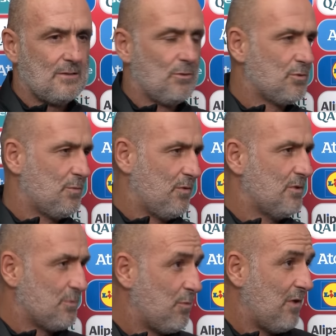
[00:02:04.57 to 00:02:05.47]
dobrze
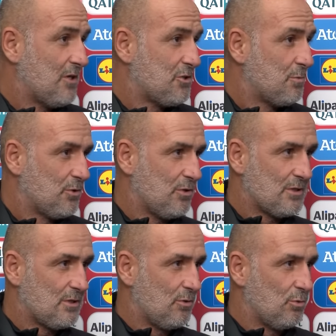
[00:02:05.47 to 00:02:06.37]
po, że powalczyć, bo to
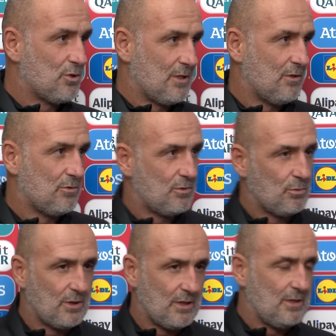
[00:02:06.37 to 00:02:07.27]
jest klucz tego, że
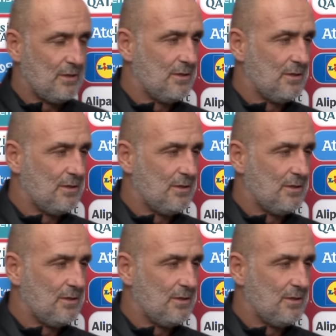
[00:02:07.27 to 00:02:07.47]
tutaj